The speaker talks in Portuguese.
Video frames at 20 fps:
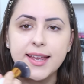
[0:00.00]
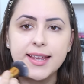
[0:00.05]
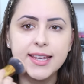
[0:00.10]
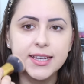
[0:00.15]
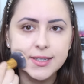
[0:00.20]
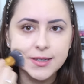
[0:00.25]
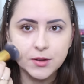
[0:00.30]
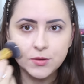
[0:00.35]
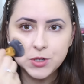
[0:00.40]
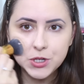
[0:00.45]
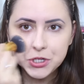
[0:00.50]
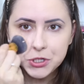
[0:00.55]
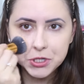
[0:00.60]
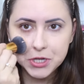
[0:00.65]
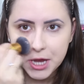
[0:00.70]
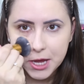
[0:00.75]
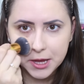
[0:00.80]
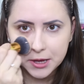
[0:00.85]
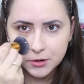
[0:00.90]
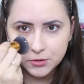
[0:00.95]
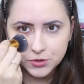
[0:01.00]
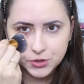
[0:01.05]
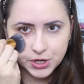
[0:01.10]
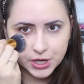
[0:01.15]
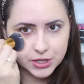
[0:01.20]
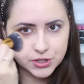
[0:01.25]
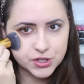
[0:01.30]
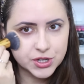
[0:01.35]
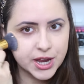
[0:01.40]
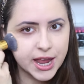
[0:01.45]
Questão de cheiro,
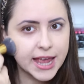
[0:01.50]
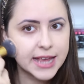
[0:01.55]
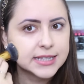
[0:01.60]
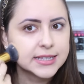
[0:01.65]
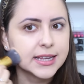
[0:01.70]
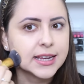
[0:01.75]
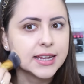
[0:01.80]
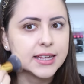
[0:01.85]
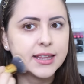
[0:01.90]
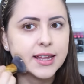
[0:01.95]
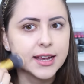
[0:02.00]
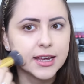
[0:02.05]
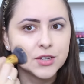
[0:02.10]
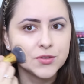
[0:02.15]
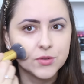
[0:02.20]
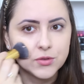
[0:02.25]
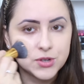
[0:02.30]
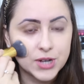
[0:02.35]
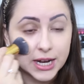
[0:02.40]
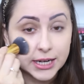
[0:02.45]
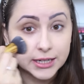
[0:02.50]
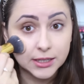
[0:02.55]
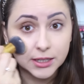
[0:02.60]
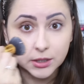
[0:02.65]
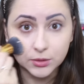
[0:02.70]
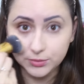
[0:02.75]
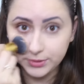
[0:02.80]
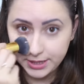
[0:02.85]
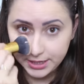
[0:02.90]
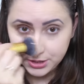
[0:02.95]
gente, essa aqui da Kat Von D, ela
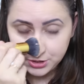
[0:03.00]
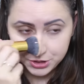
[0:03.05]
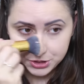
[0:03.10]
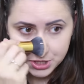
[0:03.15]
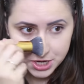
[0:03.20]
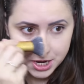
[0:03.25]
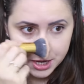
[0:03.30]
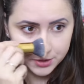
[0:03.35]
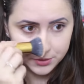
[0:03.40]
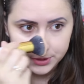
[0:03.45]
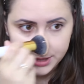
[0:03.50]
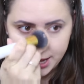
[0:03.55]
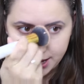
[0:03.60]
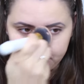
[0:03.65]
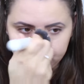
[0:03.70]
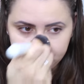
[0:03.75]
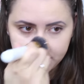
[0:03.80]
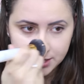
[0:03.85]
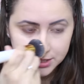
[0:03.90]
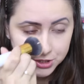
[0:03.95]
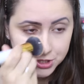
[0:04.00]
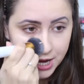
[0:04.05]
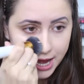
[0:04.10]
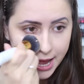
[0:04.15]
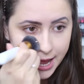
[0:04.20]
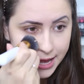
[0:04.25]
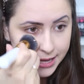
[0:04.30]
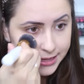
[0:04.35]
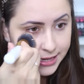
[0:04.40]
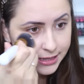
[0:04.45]
não tem cheiro, tá? Já
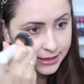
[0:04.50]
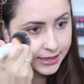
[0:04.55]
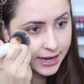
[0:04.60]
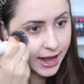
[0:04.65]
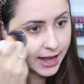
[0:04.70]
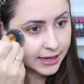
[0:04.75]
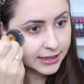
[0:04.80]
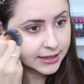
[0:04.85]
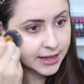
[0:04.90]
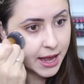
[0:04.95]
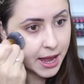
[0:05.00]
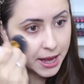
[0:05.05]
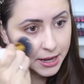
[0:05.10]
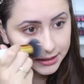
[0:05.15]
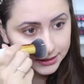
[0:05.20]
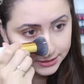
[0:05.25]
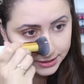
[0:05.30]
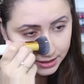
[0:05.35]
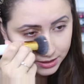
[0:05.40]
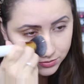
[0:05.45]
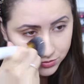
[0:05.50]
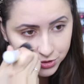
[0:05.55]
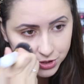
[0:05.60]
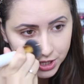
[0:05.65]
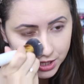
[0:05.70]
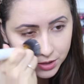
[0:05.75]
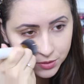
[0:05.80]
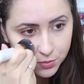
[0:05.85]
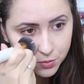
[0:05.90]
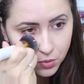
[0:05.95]
a da Tracta, ela tem um
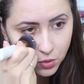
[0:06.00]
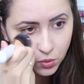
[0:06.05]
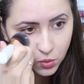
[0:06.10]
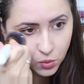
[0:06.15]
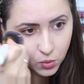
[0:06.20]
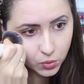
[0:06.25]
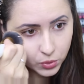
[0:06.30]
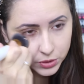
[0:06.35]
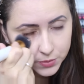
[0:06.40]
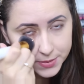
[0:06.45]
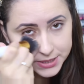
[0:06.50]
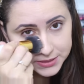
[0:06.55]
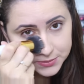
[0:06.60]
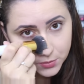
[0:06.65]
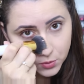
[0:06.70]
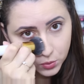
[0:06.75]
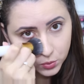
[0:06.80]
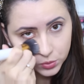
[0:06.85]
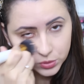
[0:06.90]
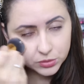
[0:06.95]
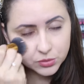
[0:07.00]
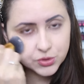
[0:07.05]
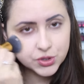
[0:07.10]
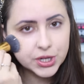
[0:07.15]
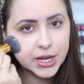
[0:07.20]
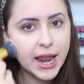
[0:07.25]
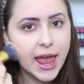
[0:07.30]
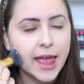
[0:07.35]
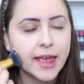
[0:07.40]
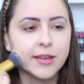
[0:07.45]
cheirinho muito, mas muito de
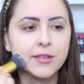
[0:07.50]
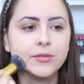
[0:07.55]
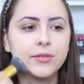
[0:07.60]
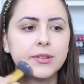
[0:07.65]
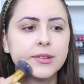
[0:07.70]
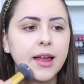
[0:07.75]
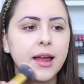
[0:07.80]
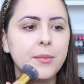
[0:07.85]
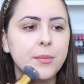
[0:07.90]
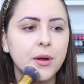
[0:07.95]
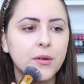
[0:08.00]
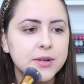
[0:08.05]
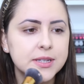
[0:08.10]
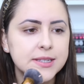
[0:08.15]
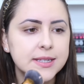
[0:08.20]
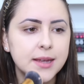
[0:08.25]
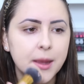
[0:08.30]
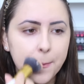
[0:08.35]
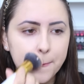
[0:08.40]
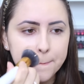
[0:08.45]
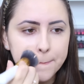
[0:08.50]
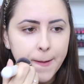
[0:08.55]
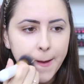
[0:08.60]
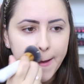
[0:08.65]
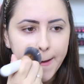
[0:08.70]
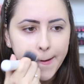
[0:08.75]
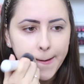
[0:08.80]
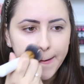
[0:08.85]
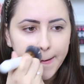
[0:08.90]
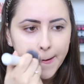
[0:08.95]
leve, tá? Uma coisinha
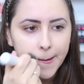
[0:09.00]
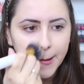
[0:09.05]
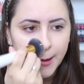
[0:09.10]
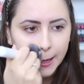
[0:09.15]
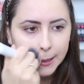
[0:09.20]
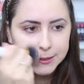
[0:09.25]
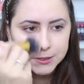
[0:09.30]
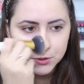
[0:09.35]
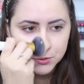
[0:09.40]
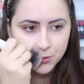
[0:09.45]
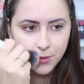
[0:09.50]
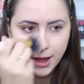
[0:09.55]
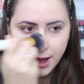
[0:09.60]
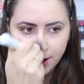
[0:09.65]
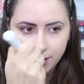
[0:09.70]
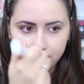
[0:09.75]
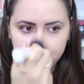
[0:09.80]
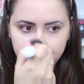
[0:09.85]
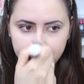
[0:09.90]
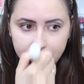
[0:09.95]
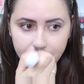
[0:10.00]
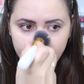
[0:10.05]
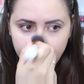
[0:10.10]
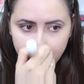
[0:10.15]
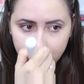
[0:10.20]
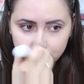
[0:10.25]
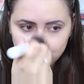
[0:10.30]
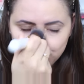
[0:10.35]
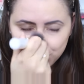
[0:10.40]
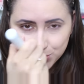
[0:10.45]
bem suave.
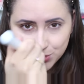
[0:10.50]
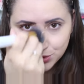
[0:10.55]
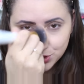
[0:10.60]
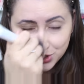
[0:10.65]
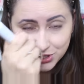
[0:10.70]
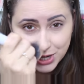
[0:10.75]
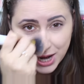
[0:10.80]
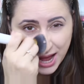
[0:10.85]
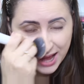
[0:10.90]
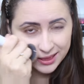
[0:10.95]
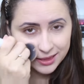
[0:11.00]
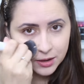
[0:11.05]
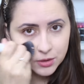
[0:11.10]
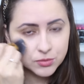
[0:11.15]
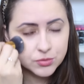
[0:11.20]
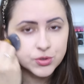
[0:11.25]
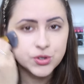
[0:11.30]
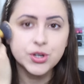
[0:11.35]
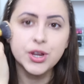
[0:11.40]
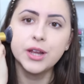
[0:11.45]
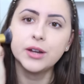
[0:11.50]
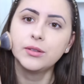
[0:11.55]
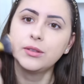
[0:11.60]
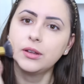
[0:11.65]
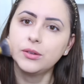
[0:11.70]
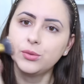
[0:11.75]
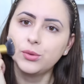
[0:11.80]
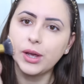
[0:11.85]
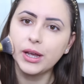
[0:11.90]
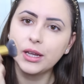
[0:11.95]
Eu não sou chata com cheiro,
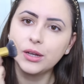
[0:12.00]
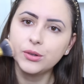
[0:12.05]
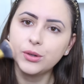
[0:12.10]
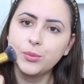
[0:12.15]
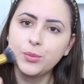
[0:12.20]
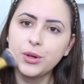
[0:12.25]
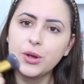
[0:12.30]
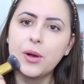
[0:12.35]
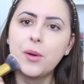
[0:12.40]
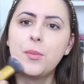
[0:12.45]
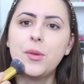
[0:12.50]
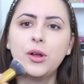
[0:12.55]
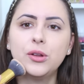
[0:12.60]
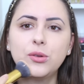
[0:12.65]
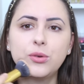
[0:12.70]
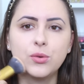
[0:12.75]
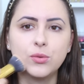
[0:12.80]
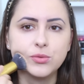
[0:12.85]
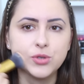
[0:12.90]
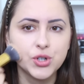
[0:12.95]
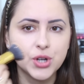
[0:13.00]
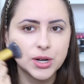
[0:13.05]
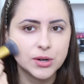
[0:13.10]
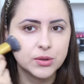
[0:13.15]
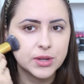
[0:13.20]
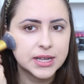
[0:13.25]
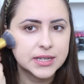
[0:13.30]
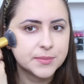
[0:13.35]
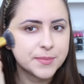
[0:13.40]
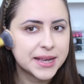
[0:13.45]
tanto é que eu não me incomodo com o
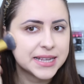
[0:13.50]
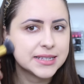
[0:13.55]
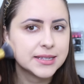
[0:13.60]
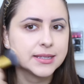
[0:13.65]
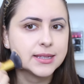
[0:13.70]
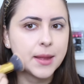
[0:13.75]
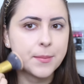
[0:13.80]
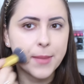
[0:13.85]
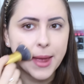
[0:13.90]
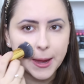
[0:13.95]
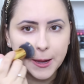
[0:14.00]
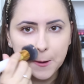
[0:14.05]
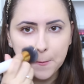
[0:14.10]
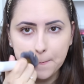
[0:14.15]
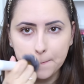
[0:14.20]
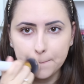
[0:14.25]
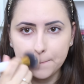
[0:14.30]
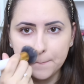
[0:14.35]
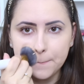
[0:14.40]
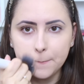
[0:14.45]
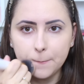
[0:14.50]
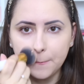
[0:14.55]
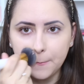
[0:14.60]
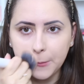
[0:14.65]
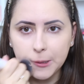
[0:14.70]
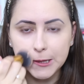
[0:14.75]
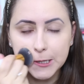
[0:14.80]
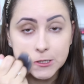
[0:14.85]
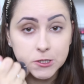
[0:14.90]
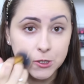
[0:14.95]
cheiro das bases da MAC.
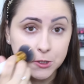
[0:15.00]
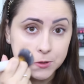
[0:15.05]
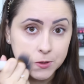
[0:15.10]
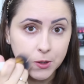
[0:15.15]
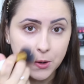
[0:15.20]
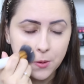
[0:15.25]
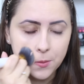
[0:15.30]
Muita gente se